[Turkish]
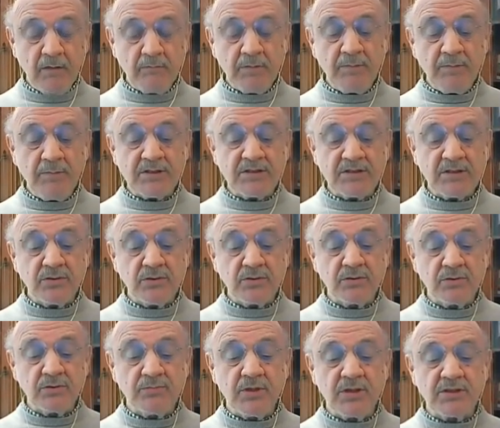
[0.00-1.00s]
Bir başka
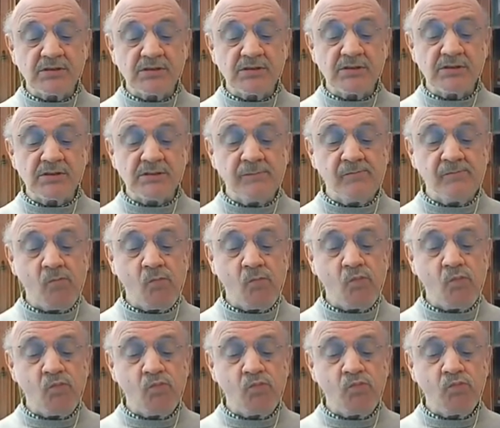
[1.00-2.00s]
yorum başlığı.
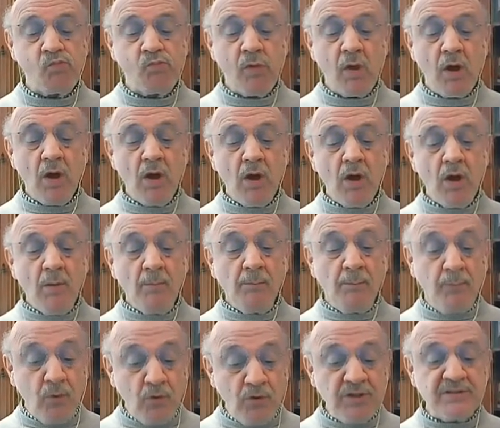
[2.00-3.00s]

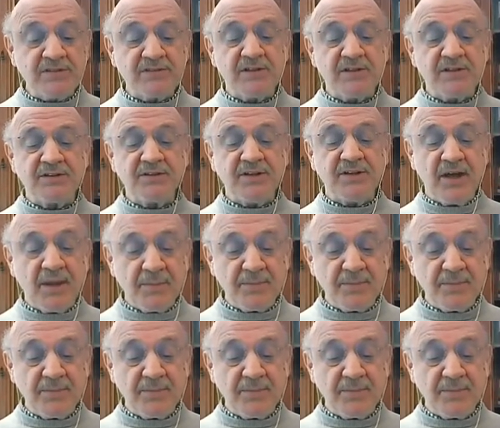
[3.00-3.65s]
Bu insanı daha